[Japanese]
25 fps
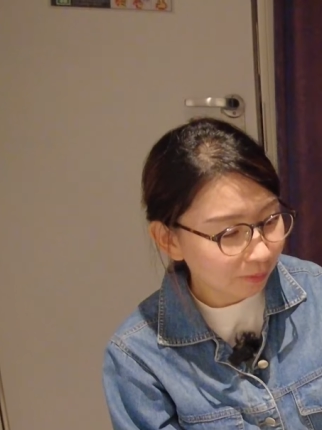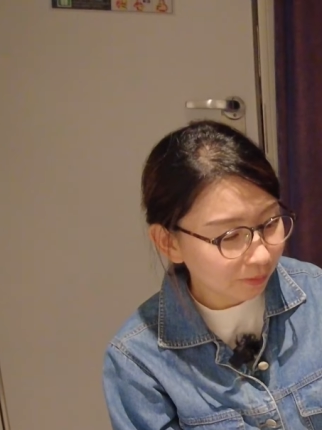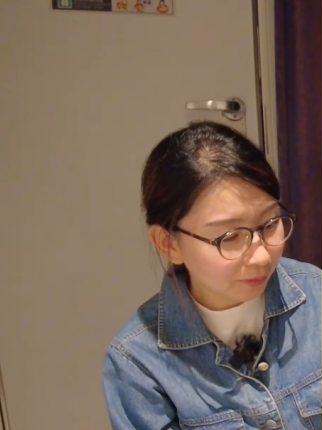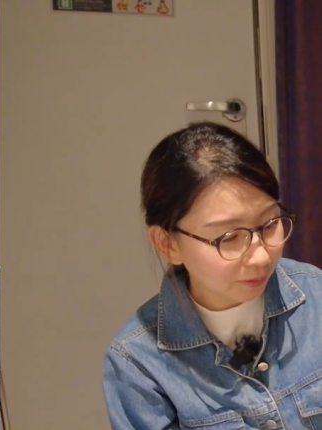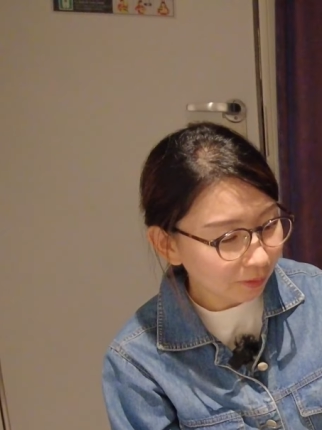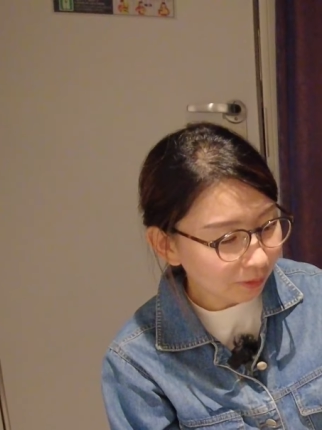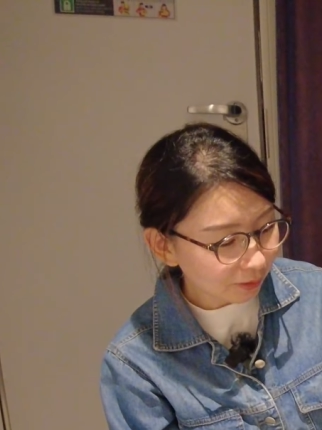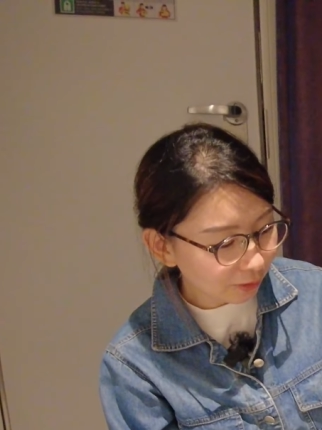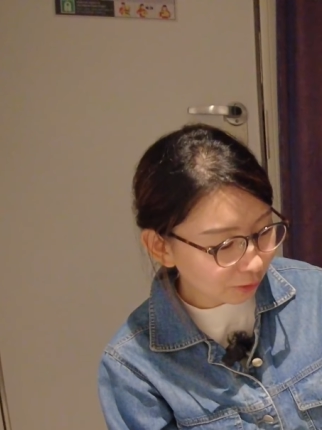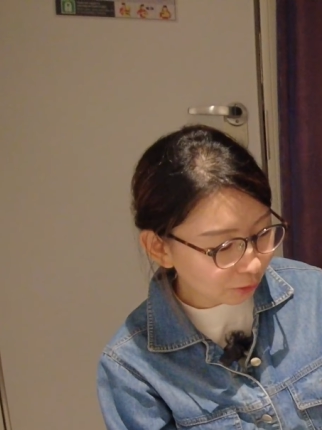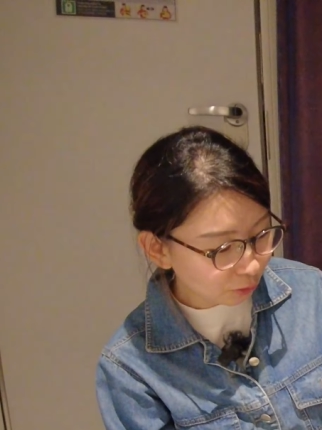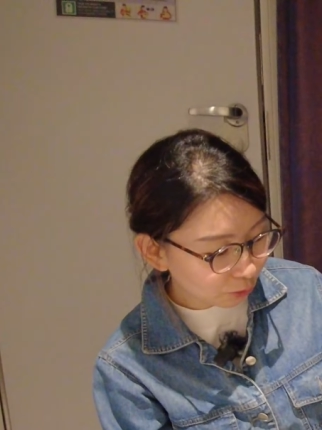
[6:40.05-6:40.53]

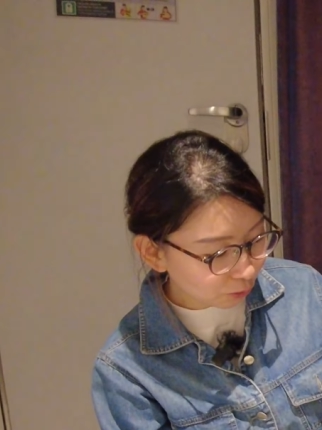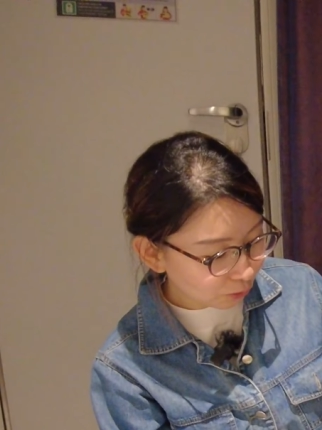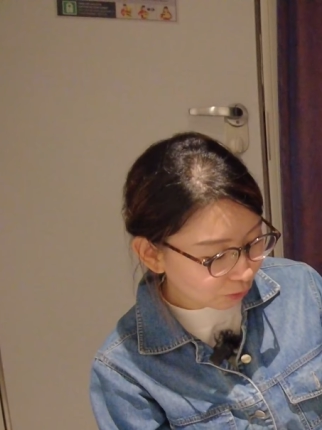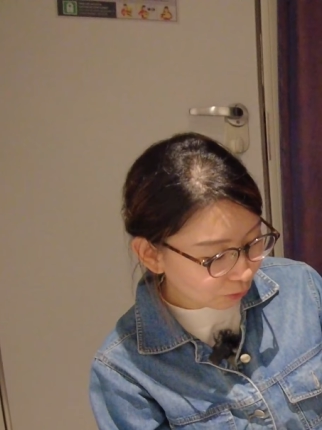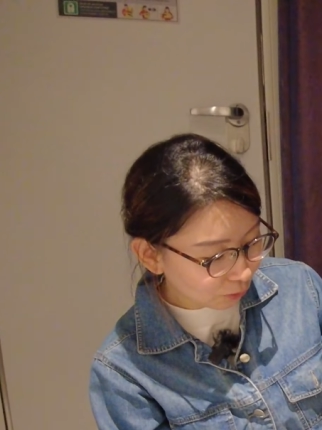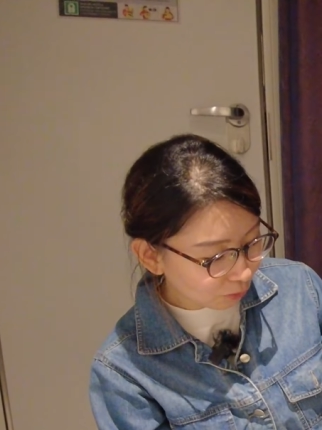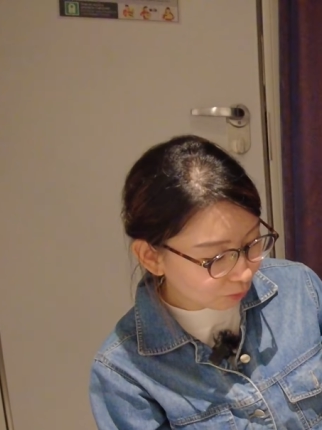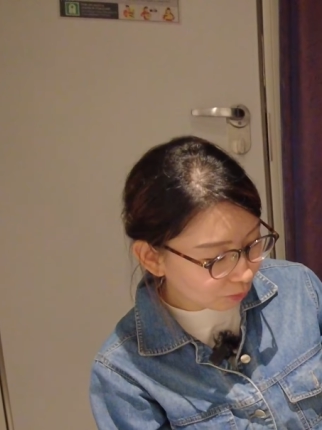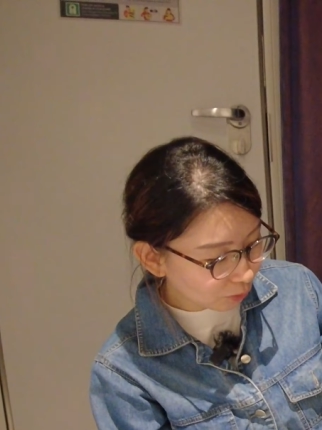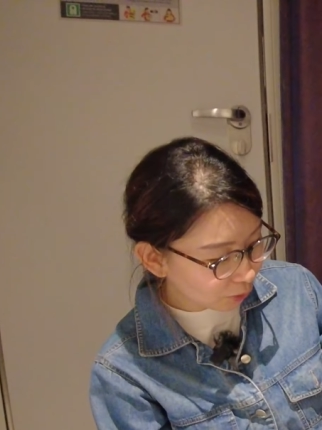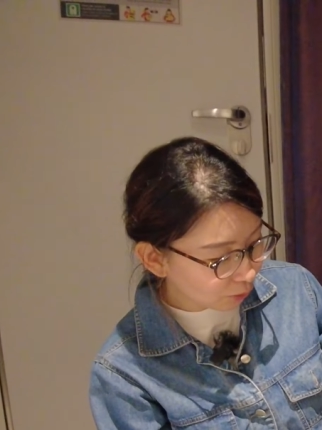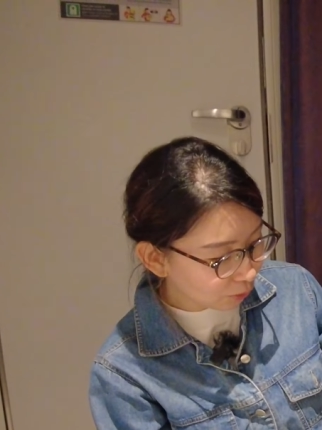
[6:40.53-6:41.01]
なんかね収
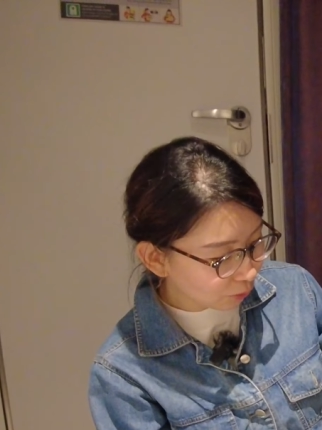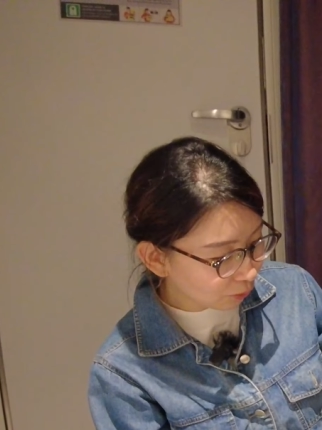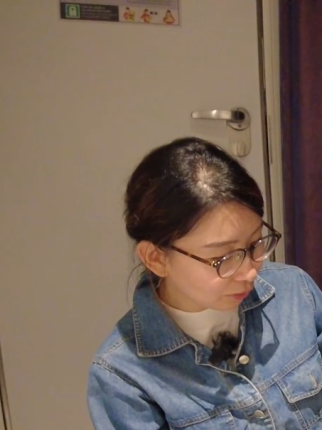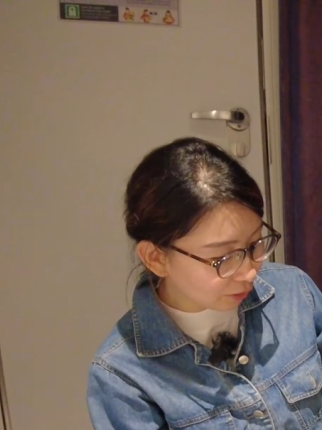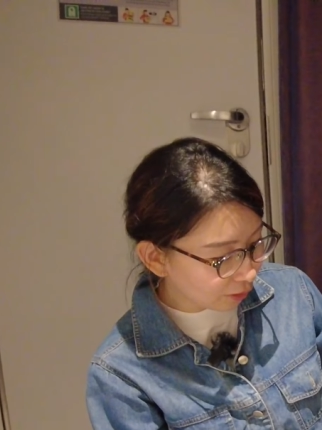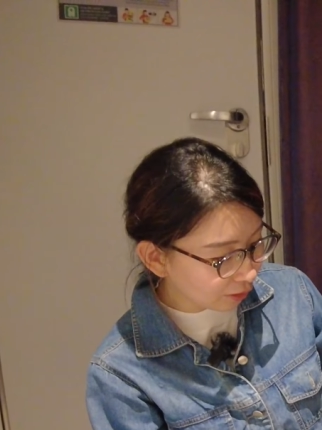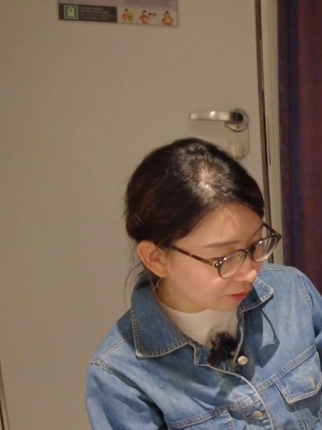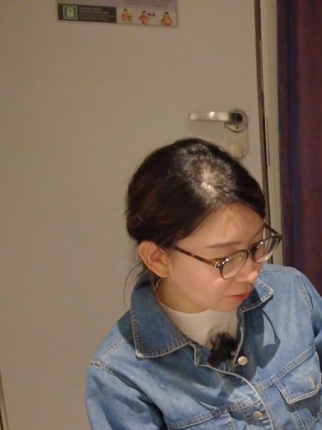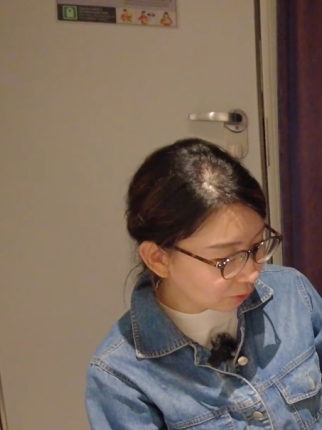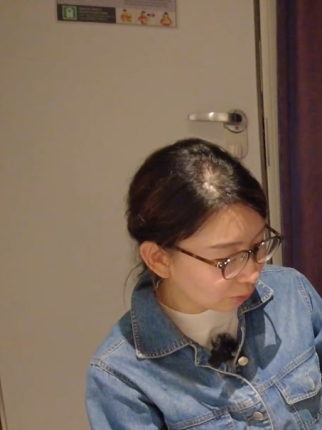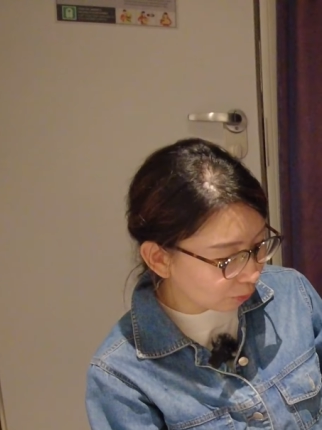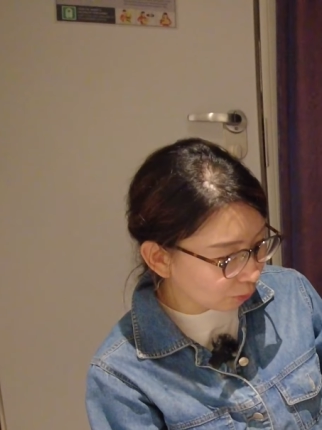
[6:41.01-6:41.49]
納面白い
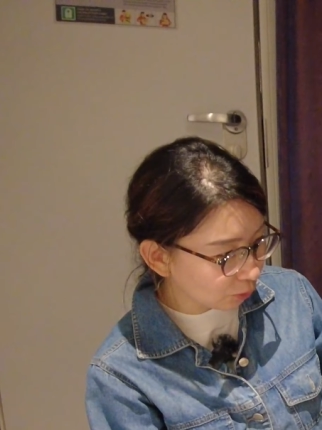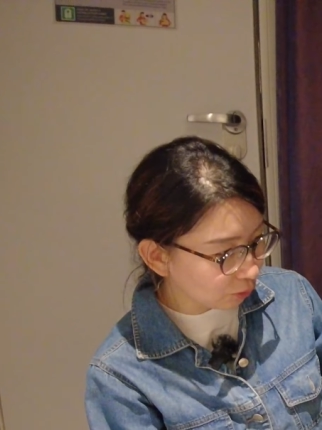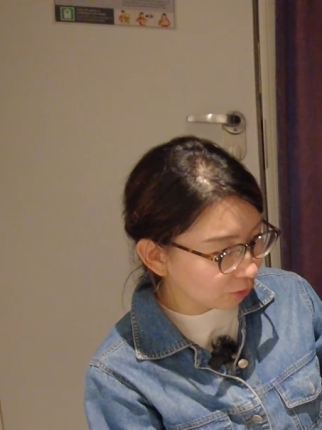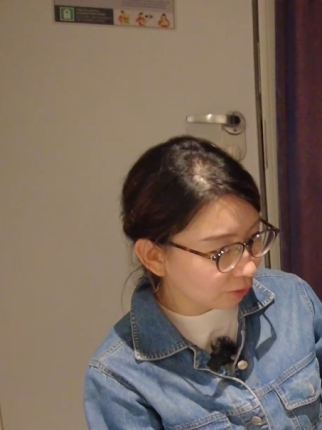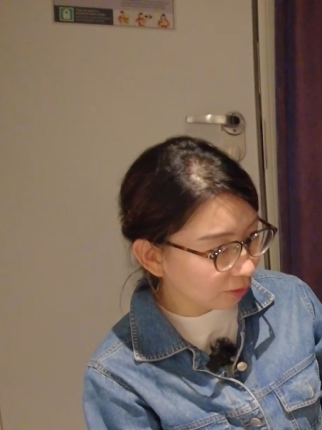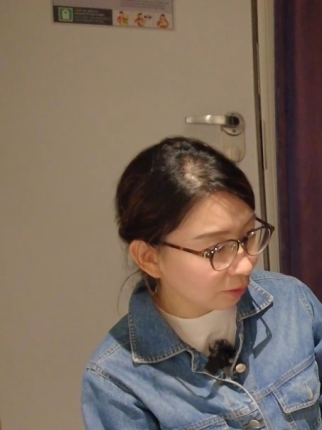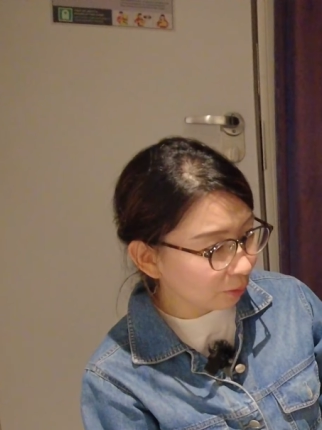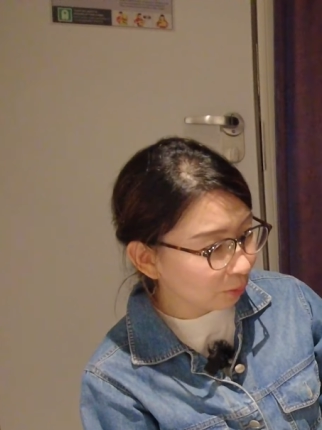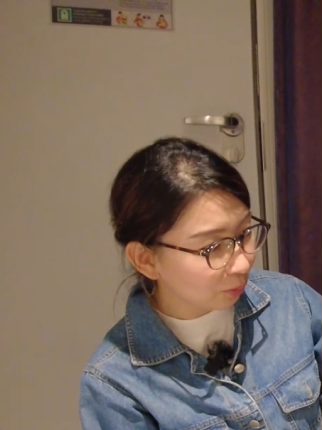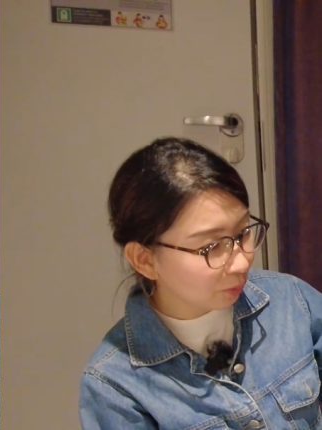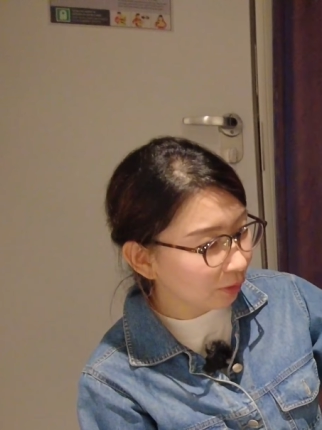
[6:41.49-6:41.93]
なと思って